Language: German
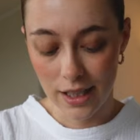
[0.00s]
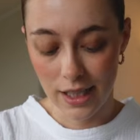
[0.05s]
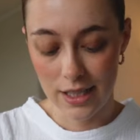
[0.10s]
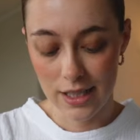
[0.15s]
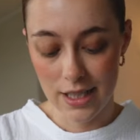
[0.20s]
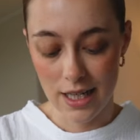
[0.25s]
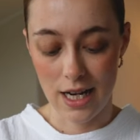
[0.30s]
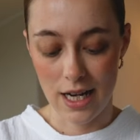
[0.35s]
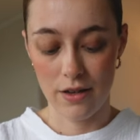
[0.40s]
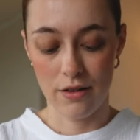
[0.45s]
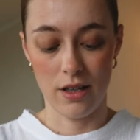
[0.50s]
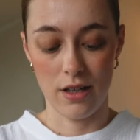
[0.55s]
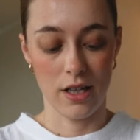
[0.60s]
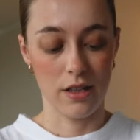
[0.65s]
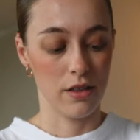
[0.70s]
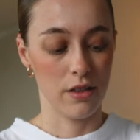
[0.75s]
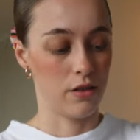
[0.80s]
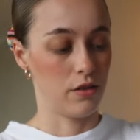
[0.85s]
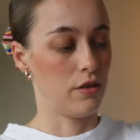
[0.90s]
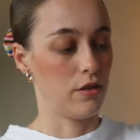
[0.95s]
kennt der eine oder
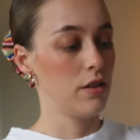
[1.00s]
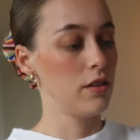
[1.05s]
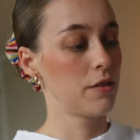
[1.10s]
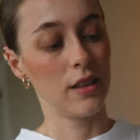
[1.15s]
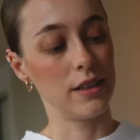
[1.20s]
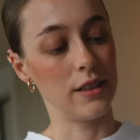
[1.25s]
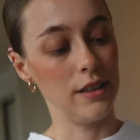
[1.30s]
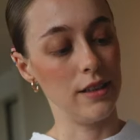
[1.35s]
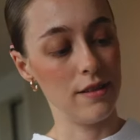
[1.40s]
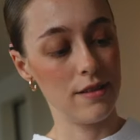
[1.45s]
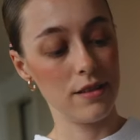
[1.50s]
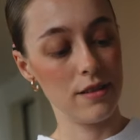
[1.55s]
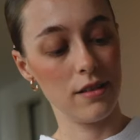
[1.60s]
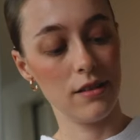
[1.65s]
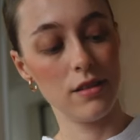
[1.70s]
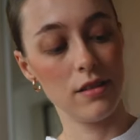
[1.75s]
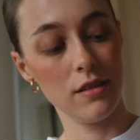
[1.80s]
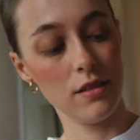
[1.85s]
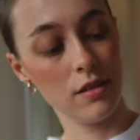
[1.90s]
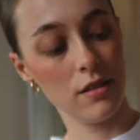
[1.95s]
andere noch
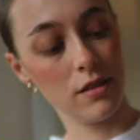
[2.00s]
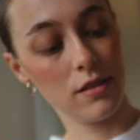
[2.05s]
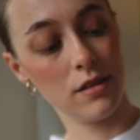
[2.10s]
diese,